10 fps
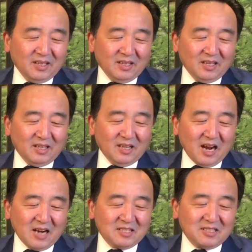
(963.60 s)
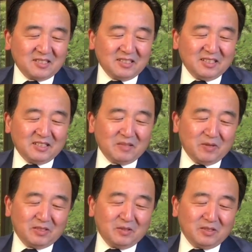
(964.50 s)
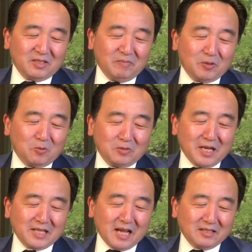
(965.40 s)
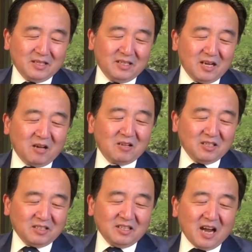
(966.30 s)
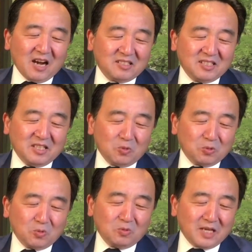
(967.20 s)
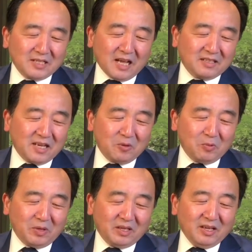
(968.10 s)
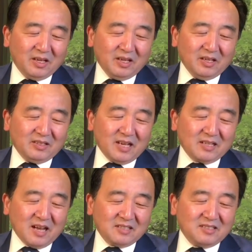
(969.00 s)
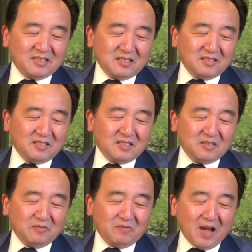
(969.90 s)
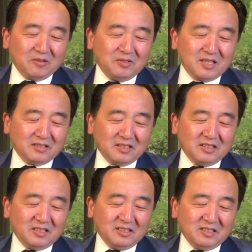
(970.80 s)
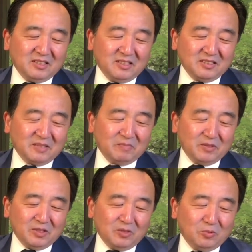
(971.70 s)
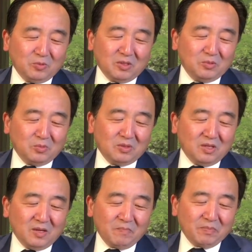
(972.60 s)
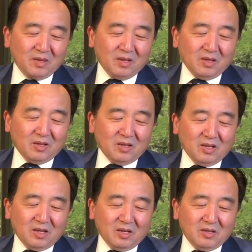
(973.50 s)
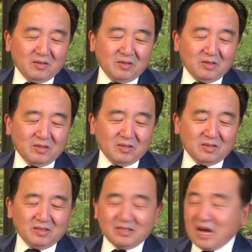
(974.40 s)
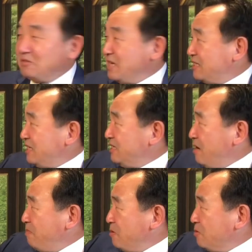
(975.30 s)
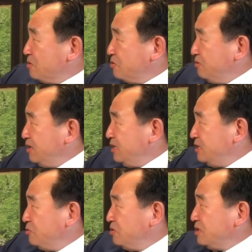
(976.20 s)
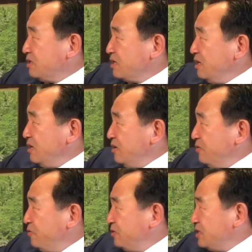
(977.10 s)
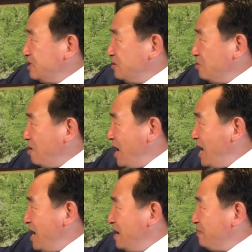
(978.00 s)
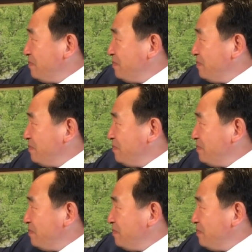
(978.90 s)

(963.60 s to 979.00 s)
呃，二十世纪什么什么共产党的啊，第二十届中共产党开会，那他是政治跟法律上的一个一个这么如何如何。呃，然后他提到包括孙立军、傅政华，